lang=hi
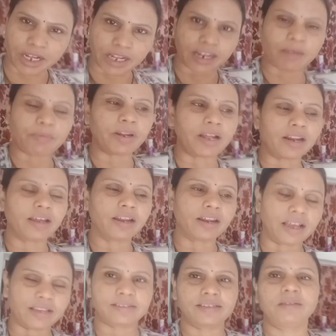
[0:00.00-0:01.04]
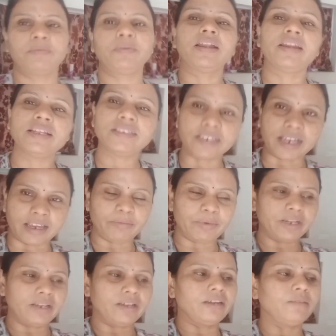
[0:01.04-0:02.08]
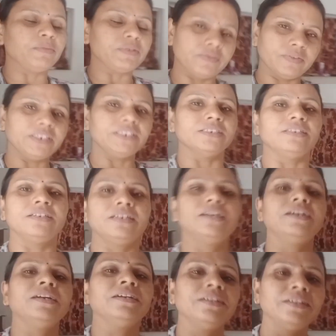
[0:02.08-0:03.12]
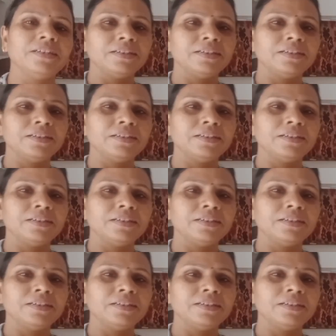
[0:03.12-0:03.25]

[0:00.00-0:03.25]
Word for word: खाना बनाना नाश्ता बनाना चाय बनाना बस वही चल रहा है